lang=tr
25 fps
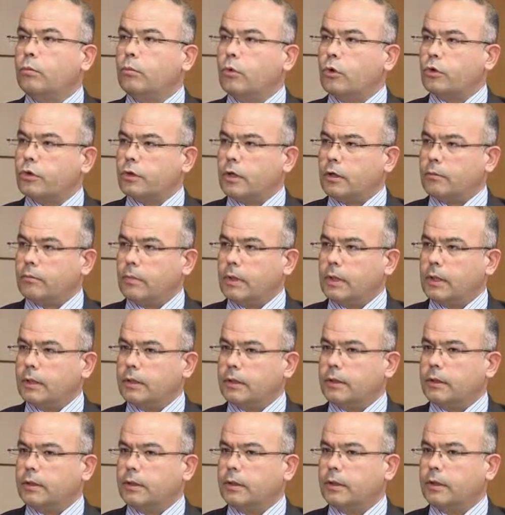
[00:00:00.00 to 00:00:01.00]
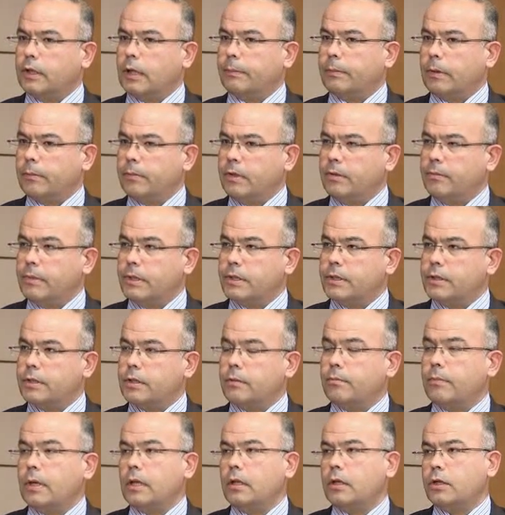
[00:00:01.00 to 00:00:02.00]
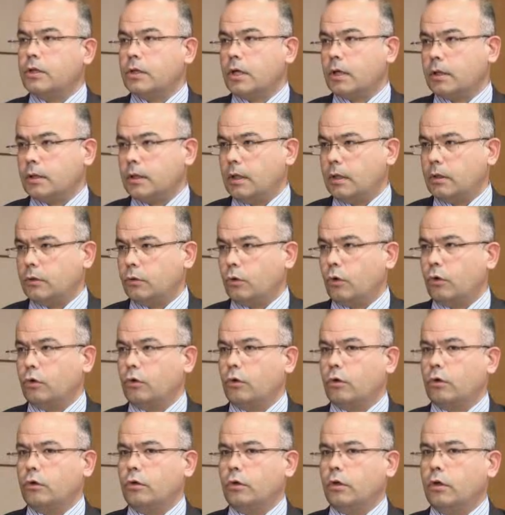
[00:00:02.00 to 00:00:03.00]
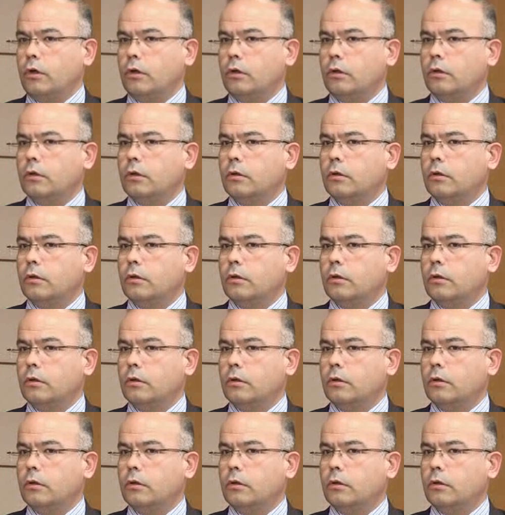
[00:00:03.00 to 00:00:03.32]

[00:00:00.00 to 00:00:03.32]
doğum borçlanmaları yapabilmesi için belli şartlar öngörülüyor.